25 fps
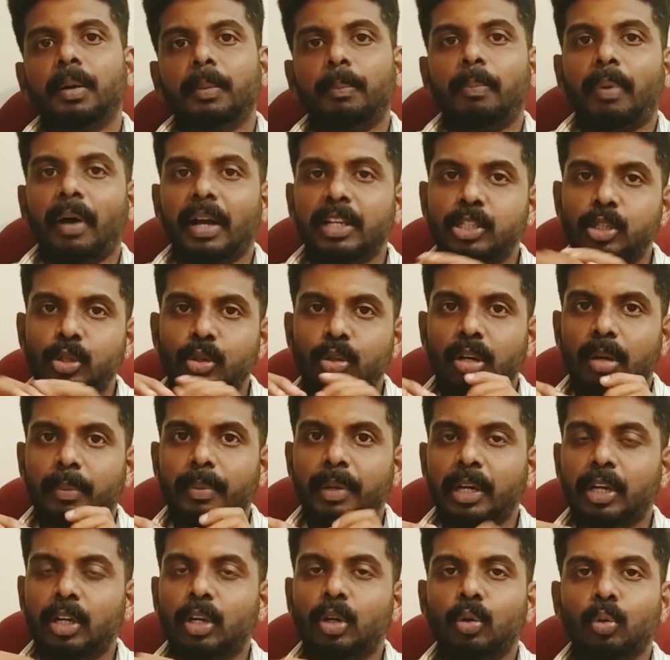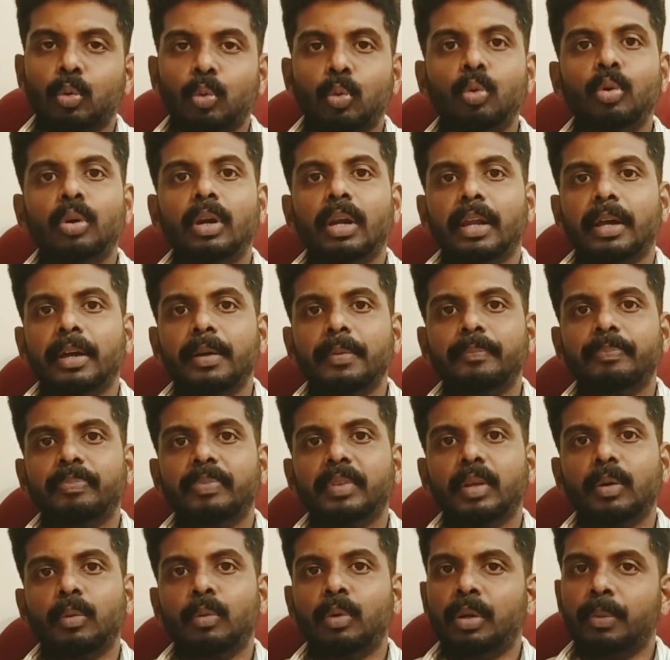பாச்சூர் அப்படிங்கிற ஒரு ஊர்ல
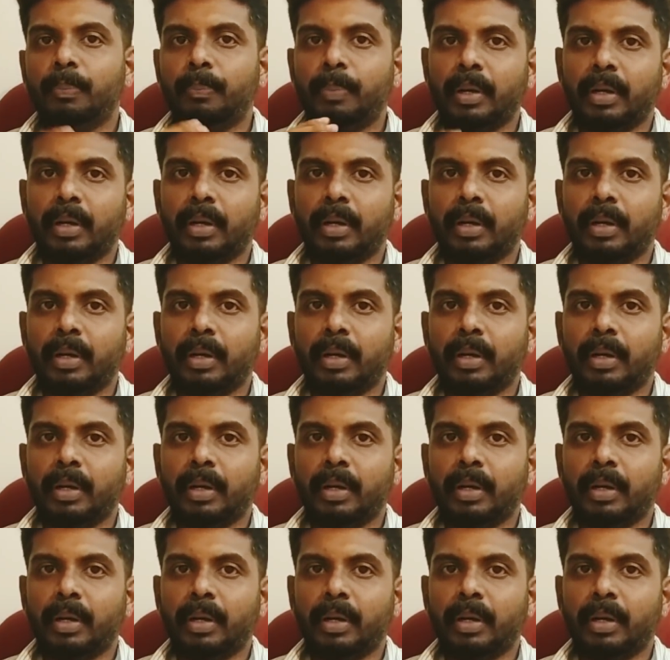ஒரு